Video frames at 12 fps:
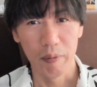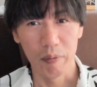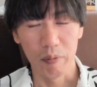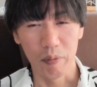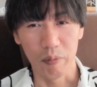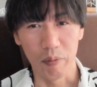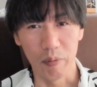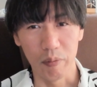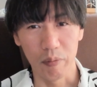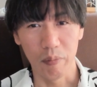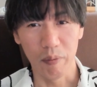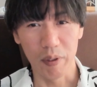ちょっと
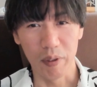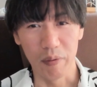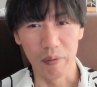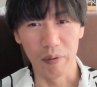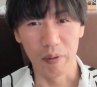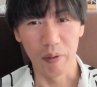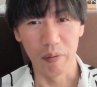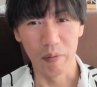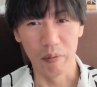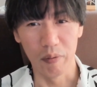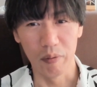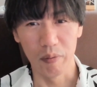困ってるんですけど
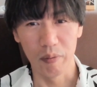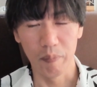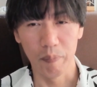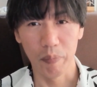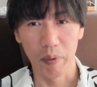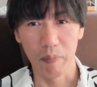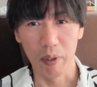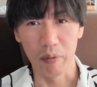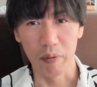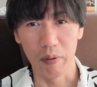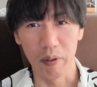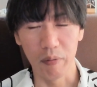まあ
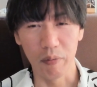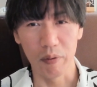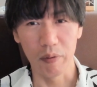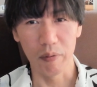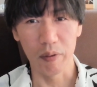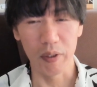それは後々